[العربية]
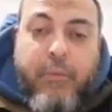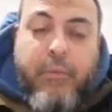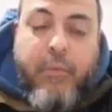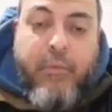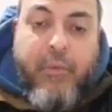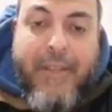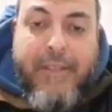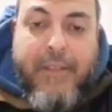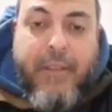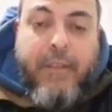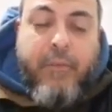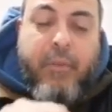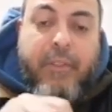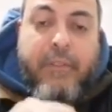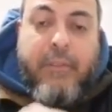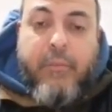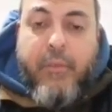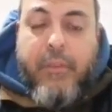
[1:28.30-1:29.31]

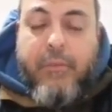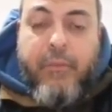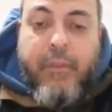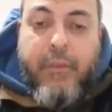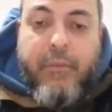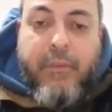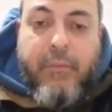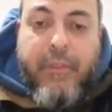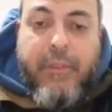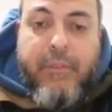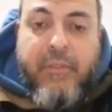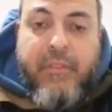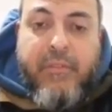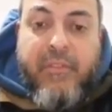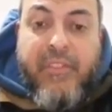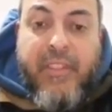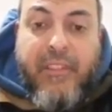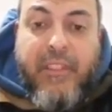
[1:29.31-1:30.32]
ويتوزن
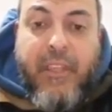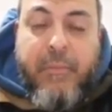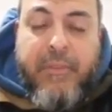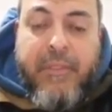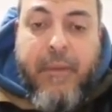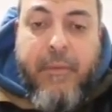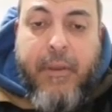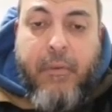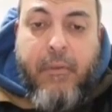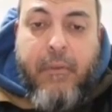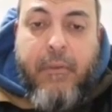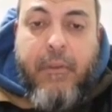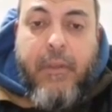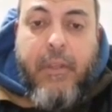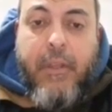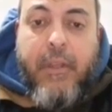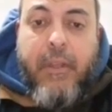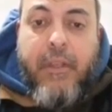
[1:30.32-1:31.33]
ويتصدق بثمنه
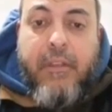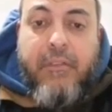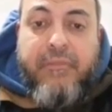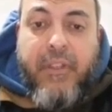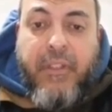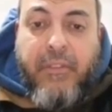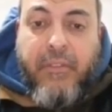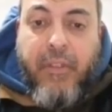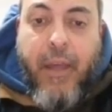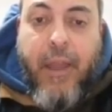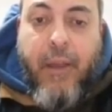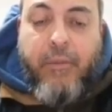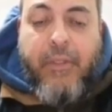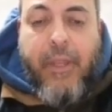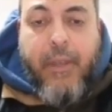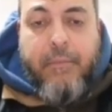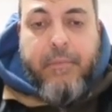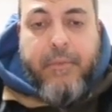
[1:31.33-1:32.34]
فضة
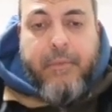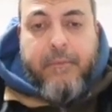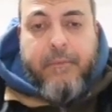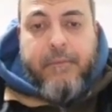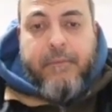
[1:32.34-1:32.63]
أو ذهب